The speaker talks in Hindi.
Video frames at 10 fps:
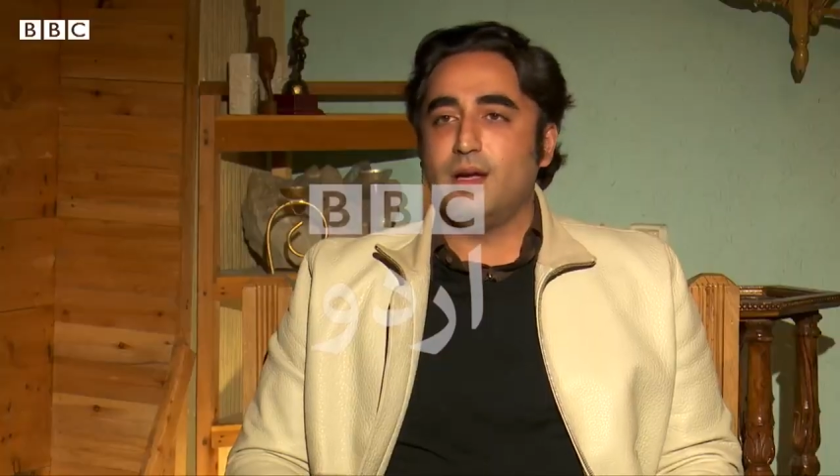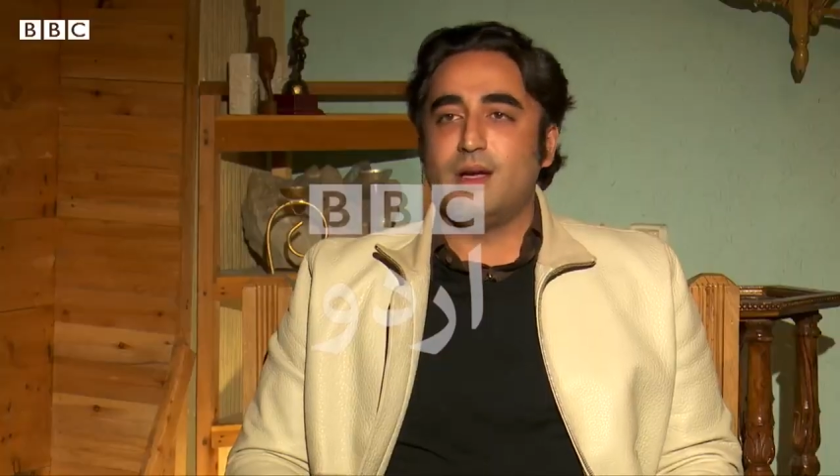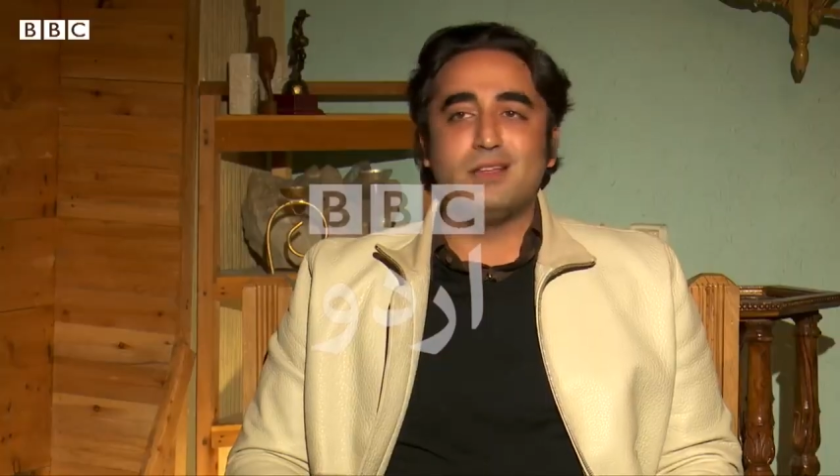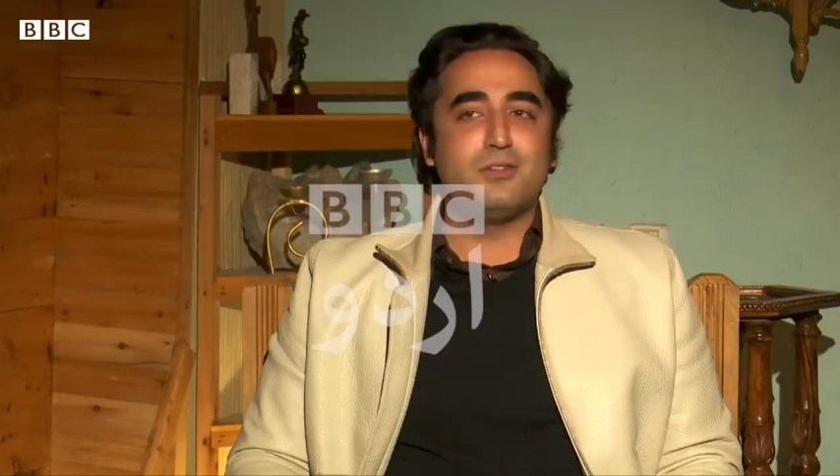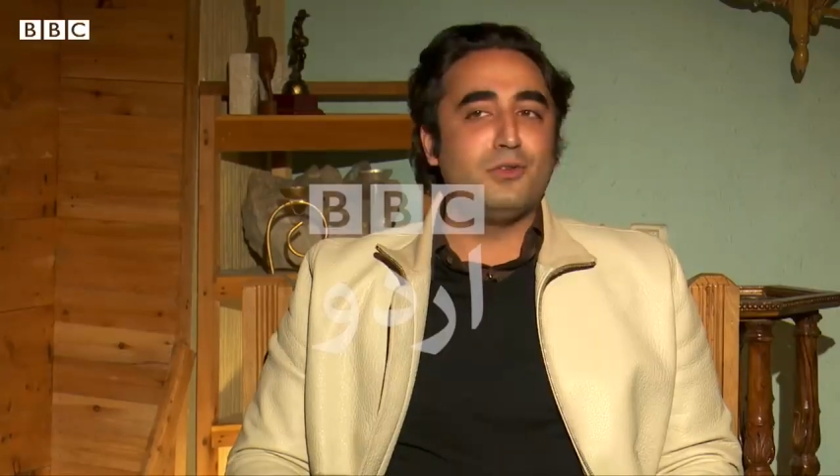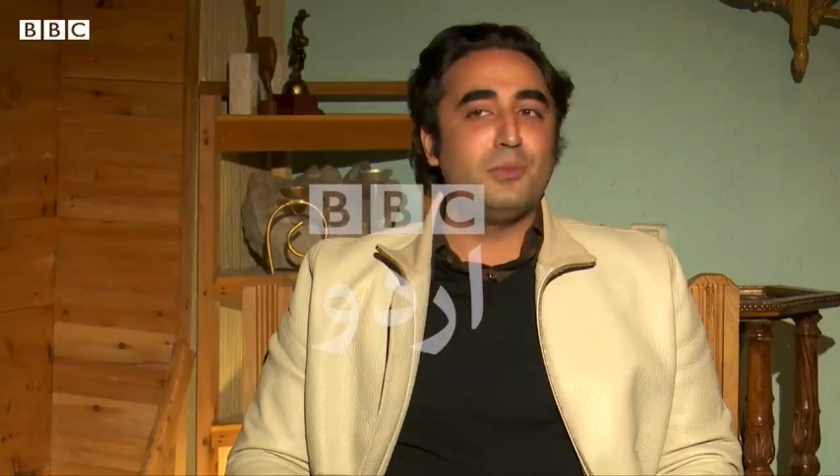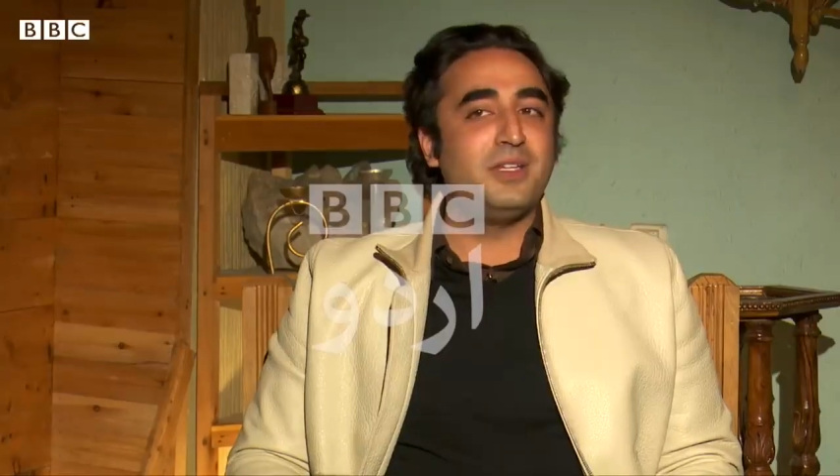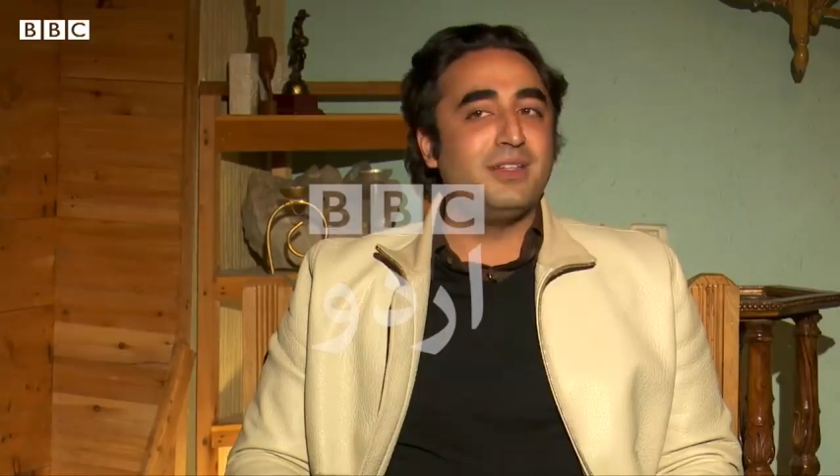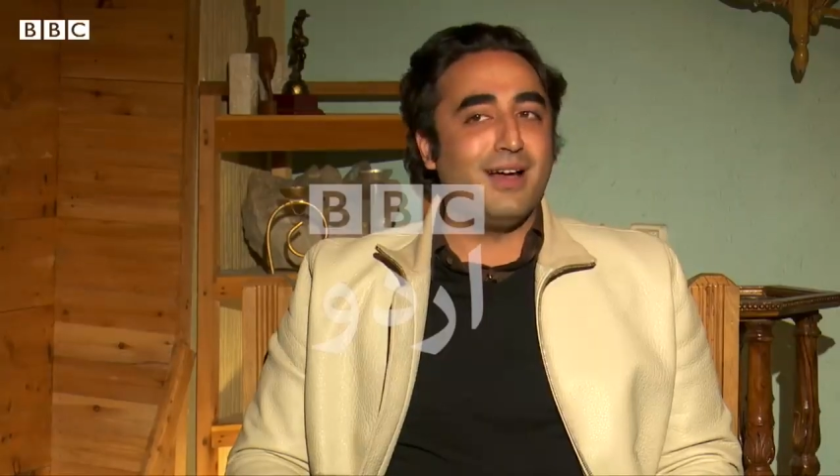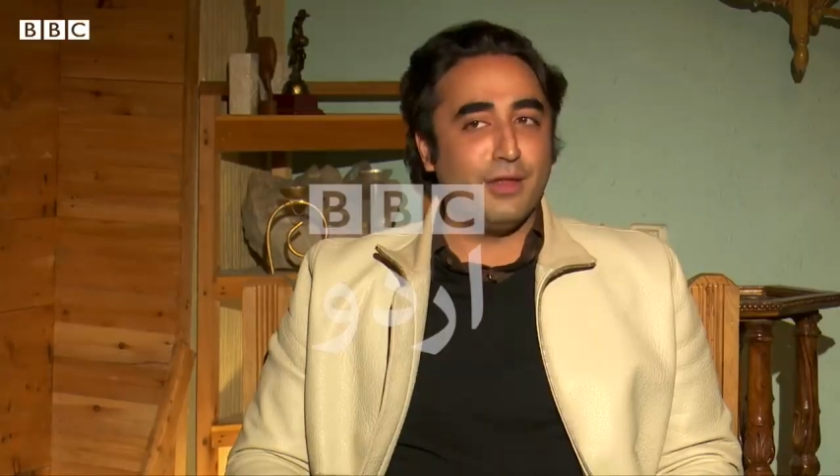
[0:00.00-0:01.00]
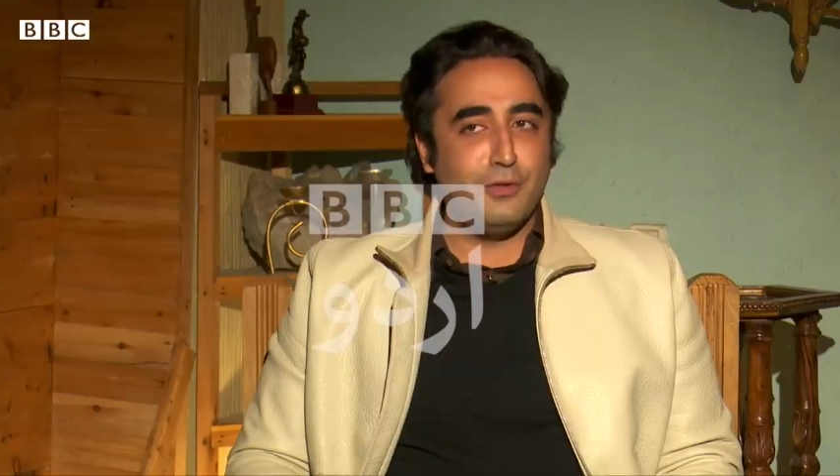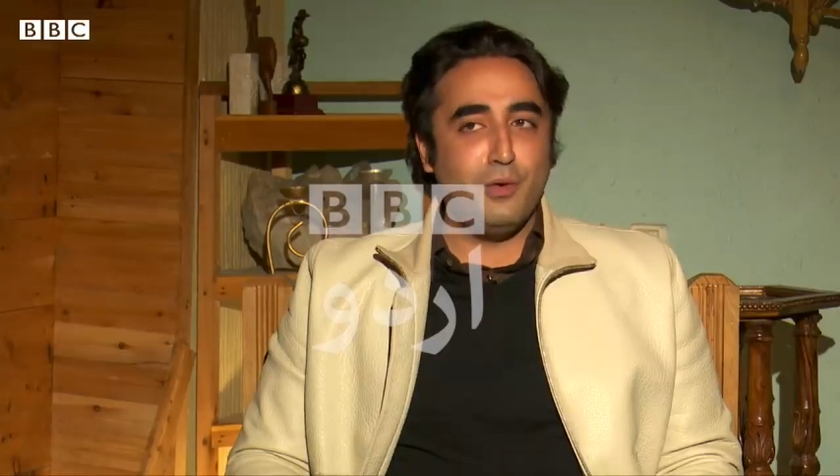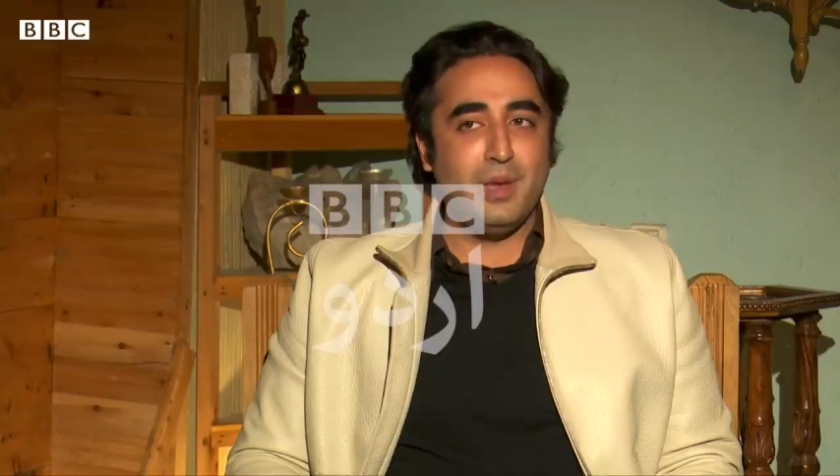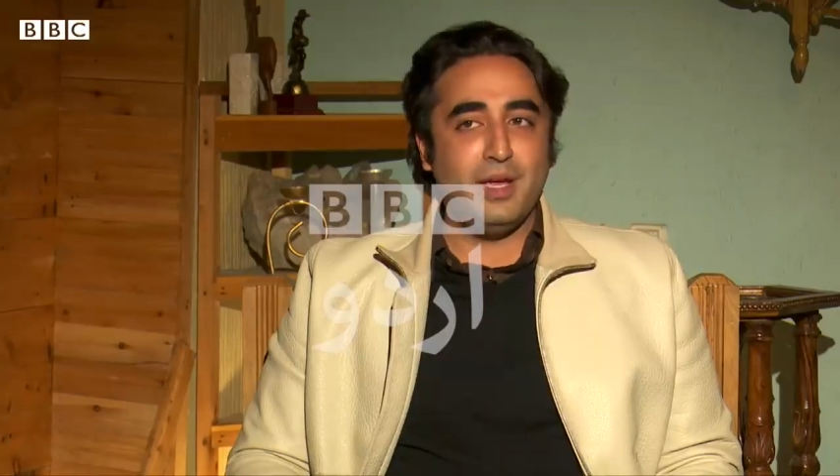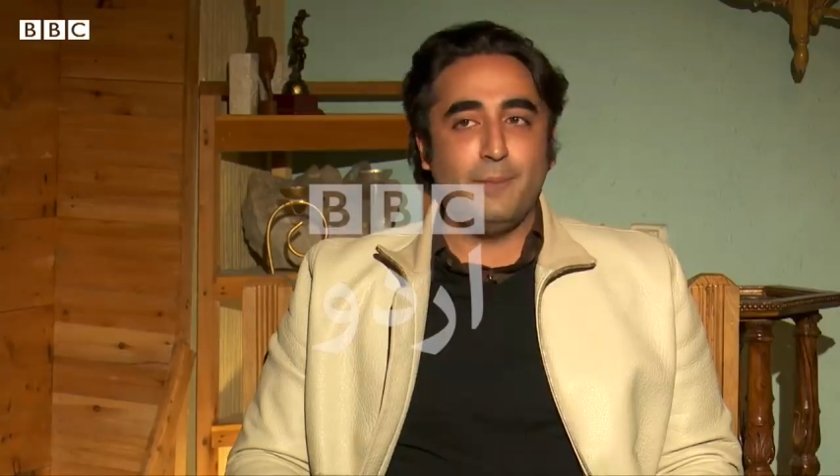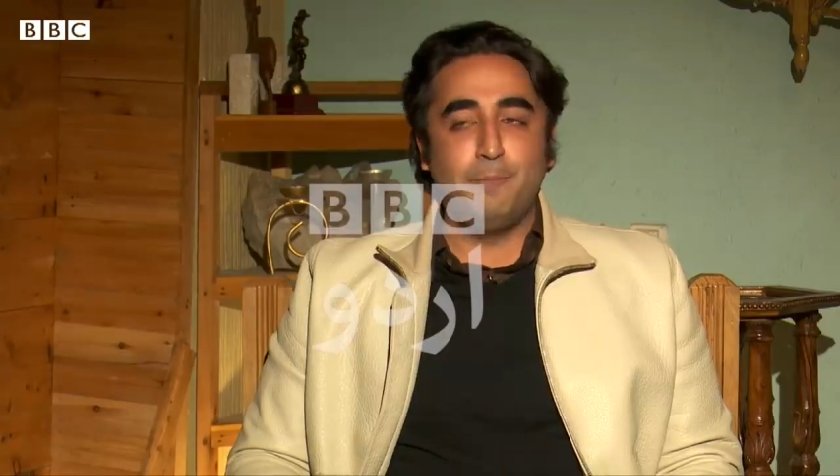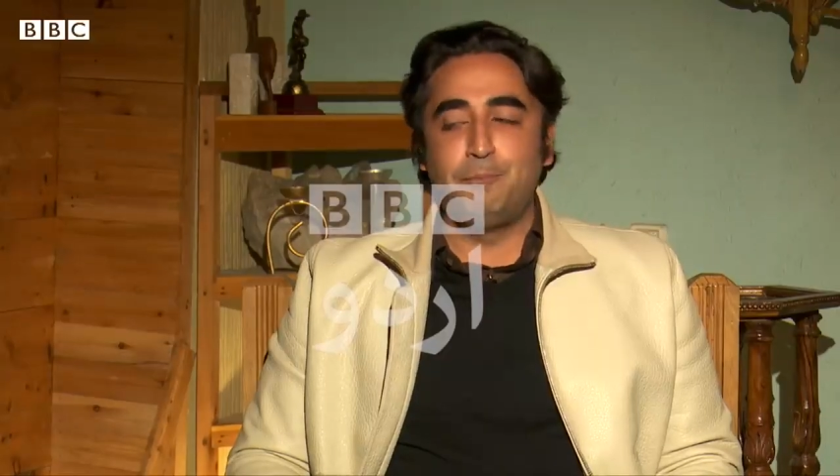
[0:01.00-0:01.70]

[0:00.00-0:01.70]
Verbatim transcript: ख़ास तौर पर देहातों में